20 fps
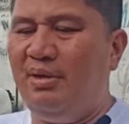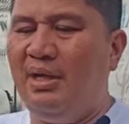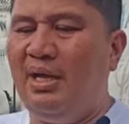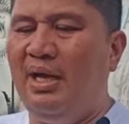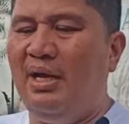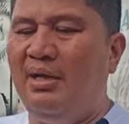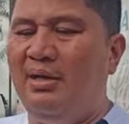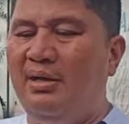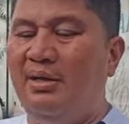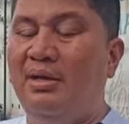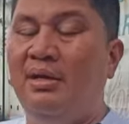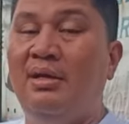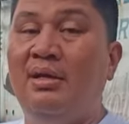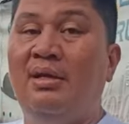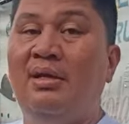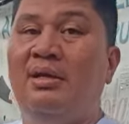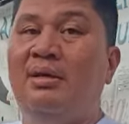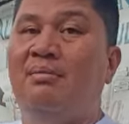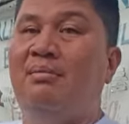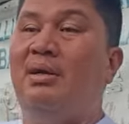magang.
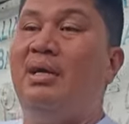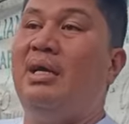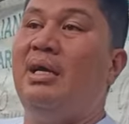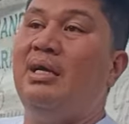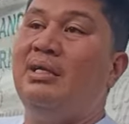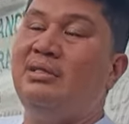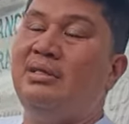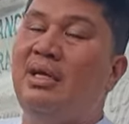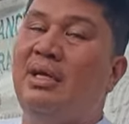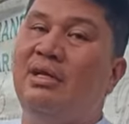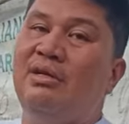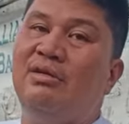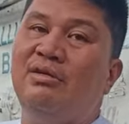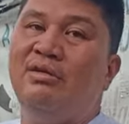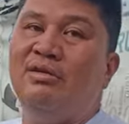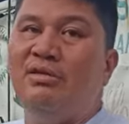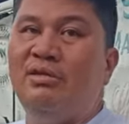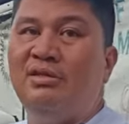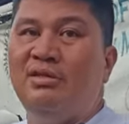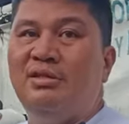Magang sa ano,
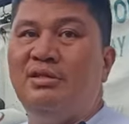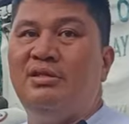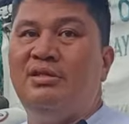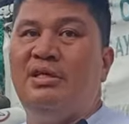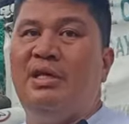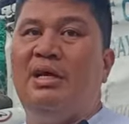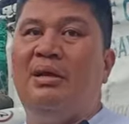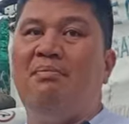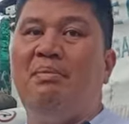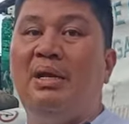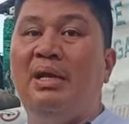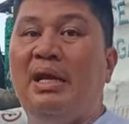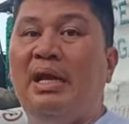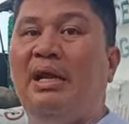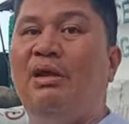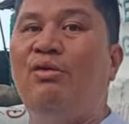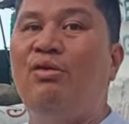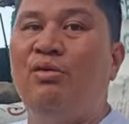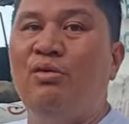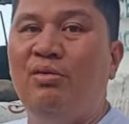sa
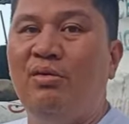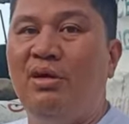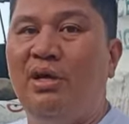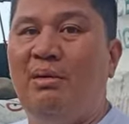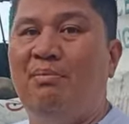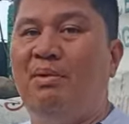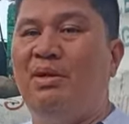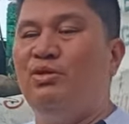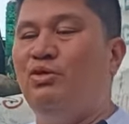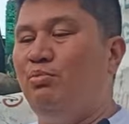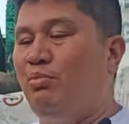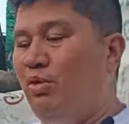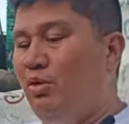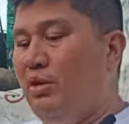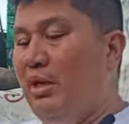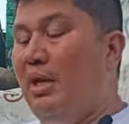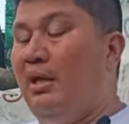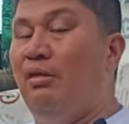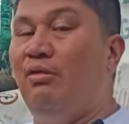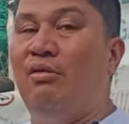panalo kapag
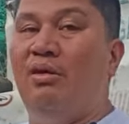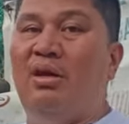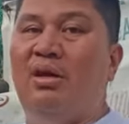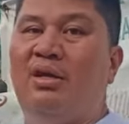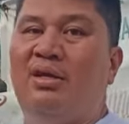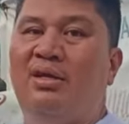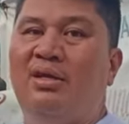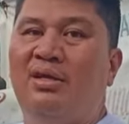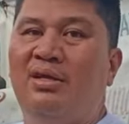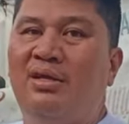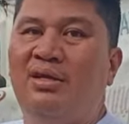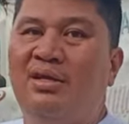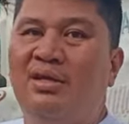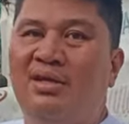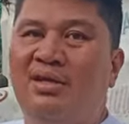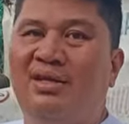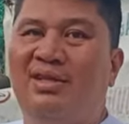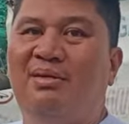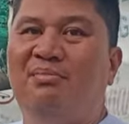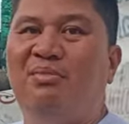suportado ka
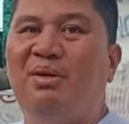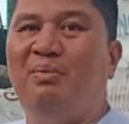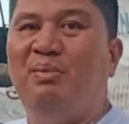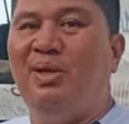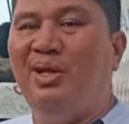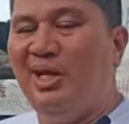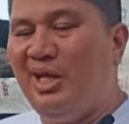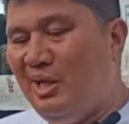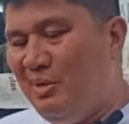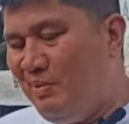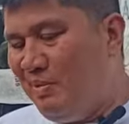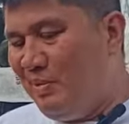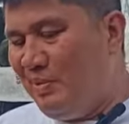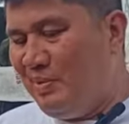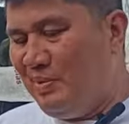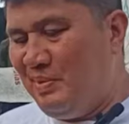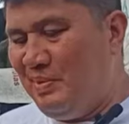ng pamilya mo.